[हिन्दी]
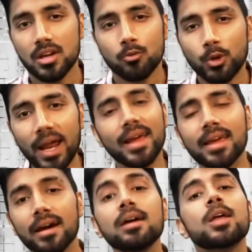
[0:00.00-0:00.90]
वो रह
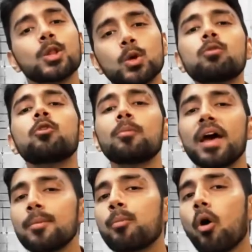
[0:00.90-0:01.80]
गया तो वो मैं
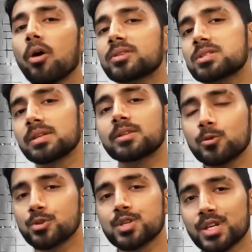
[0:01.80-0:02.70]
बहुत जल्द
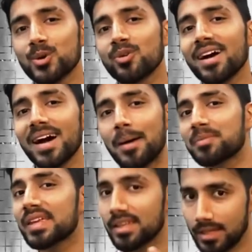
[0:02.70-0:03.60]
कोशिश करूँगा
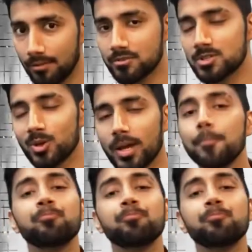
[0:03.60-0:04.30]
आपके गिफ्ट्स जो हैं